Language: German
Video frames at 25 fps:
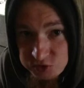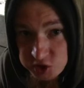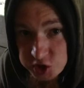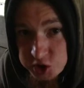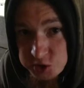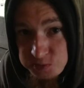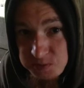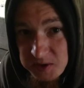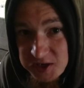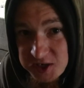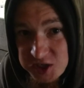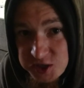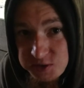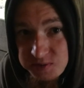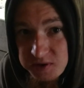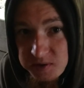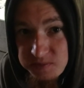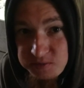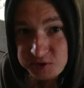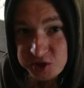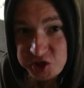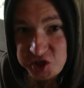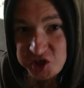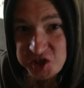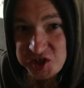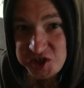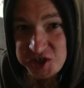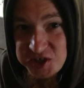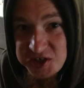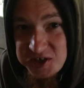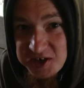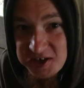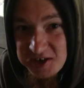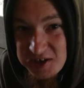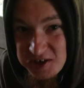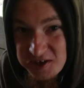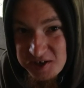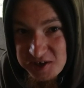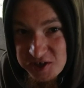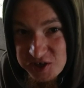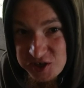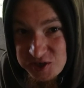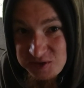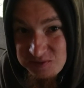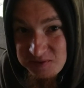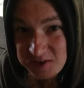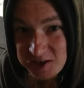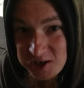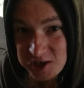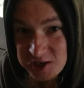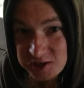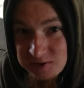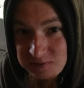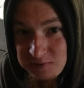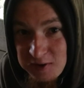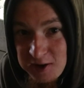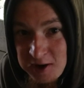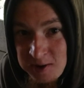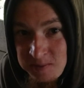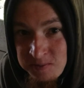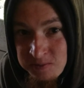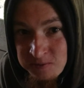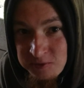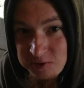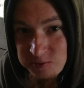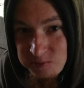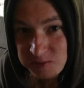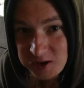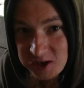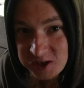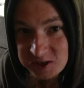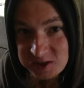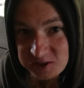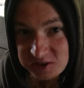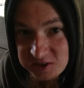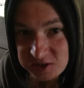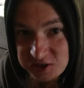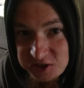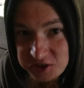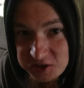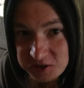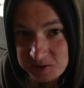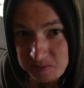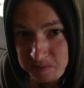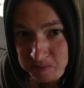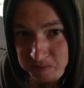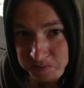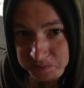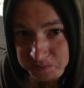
Das schmeckt zwar beschissener, als wenn das warm gemacht ist